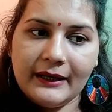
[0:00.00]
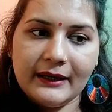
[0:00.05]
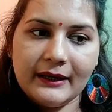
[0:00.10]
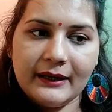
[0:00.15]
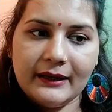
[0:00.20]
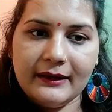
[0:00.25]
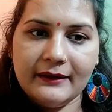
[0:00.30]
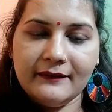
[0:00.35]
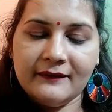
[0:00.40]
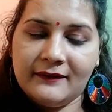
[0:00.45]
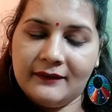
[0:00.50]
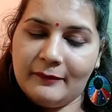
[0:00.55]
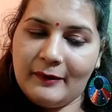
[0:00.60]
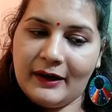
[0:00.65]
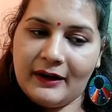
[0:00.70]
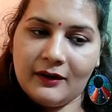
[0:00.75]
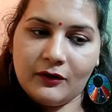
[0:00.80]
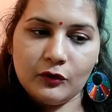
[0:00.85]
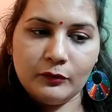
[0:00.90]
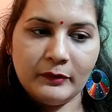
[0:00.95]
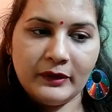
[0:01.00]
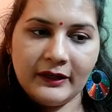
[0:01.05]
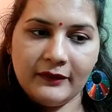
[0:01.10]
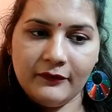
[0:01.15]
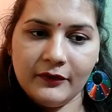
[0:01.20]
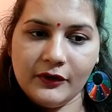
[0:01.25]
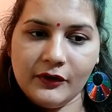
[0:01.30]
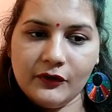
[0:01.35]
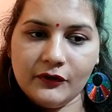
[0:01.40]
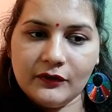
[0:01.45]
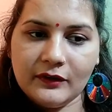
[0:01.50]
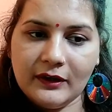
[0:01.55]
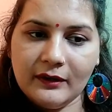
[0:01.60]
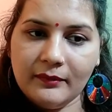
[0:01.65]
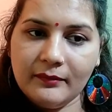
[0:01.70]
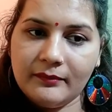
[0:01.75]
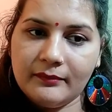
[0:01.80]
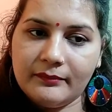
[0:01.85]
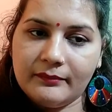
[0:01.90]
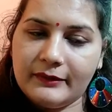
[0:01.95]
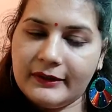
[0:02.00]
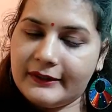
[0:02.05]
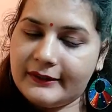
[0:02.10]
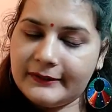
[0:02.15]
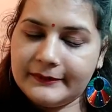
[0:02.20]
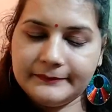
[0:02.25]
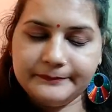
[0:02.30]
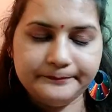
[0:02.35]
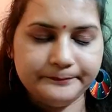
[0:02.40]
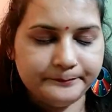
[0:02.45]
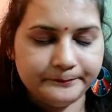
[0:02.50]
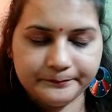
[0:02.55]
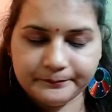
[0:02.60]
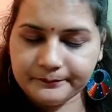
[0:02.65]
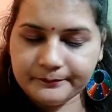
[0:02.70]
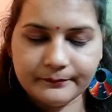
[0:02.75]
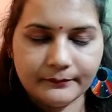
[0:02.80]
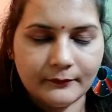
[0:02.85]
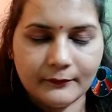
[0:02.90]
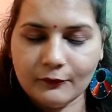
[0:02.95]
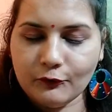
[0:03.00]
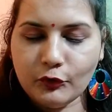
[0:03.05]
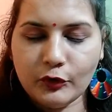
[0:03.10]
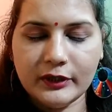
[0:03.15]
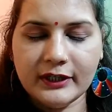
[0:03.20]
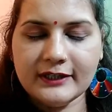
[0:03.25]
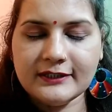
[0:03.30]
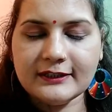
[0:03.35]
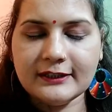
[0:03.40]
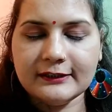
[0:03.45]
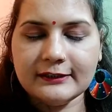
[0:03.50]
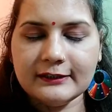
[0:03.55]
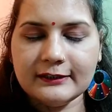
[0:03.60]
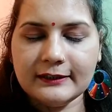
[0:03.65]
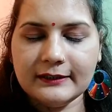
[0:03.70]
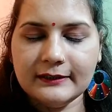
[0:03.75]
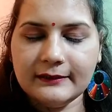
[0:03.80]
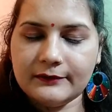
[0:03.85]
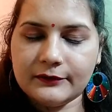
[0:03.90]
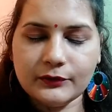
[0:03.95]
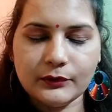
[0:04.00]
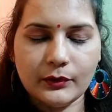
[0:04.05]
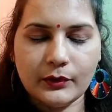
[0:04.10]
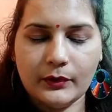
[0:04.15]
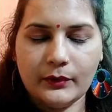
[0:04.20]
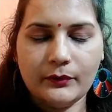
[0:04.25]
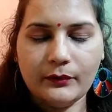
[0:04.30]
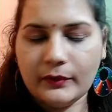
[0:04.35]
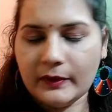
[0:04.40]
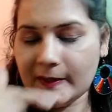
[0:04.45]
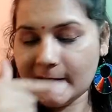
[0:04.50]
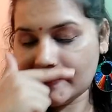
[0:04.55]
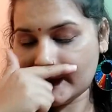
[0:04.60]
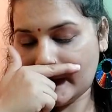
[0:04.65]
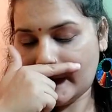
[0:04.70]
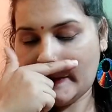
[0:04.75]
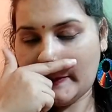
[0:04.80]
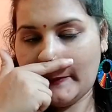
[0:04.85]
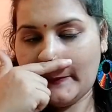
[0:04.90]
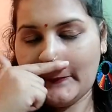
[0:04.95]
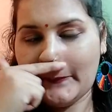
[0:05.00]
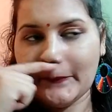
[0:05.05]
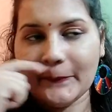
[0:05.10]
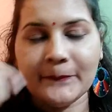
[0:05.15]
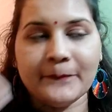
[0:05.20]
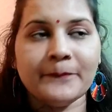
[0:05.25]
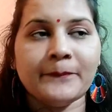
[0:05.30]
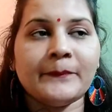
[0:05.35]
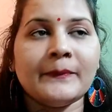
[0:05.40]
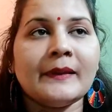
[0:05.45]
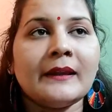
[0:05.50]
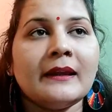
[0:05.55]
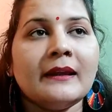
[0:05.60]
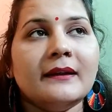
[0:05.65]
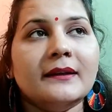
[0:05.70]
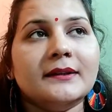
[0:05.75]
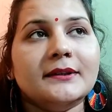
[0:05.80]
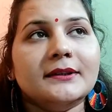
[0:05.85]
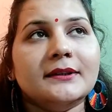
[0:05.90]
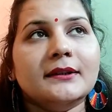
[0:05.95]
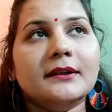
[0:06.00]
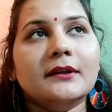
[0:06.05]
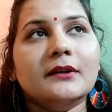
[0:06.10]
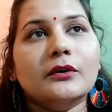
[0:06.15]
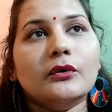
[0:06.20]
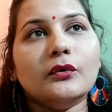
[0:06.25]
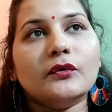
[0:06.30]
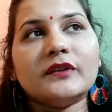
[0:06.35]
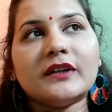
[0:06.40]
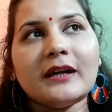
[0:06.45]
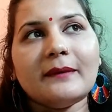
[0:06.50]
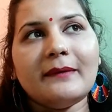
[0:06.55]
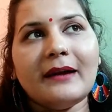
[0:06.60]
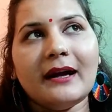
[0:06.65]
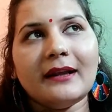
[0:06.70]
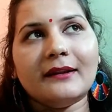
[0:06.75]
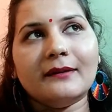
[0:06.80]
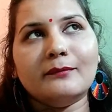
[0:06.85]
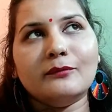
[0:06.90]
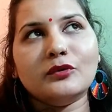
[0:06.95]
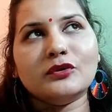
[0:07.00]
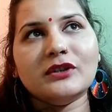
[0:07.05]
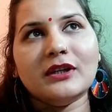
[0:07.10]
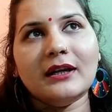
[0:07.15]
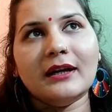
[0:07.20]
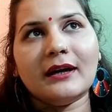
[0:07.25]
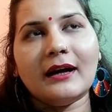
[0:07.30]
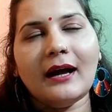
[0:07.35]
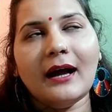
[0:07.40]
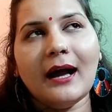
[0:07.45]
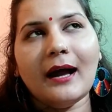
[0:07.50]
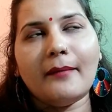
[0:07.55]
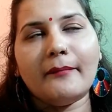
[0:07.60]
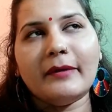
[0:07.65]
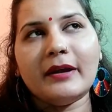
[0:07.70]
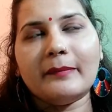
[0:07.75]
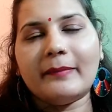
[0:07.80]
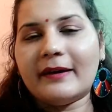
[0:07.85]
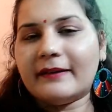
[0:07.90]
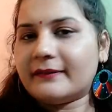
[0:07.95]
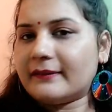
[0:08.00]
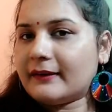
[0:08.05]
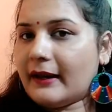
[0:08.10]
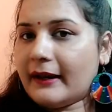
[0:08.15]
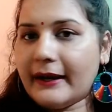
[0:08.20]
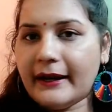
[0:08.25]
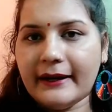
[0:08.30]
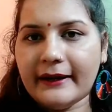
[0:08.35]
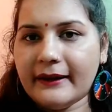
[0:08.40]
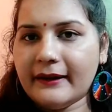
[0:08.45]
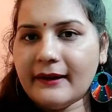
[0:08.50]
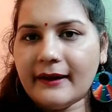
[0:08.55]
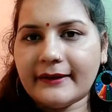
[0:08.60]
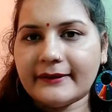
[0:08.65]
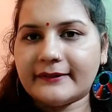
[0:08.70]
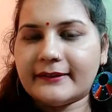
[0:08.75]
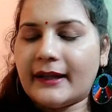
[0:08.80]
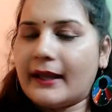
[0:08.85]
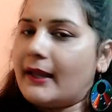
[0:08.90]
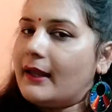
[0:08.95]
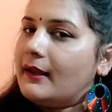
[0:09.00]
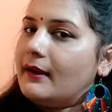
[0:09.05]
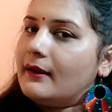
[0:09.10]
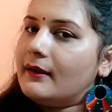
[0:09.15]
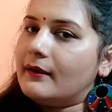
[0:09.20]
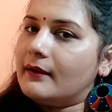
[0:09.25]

इन इनसे बेटर तो मेरी वीडियोस हैं बट वो नहीं चलती थी छोड़ो वो नहीं चली उसके बाद मुझे लगा अब मेरे पास एंडी रास्ता है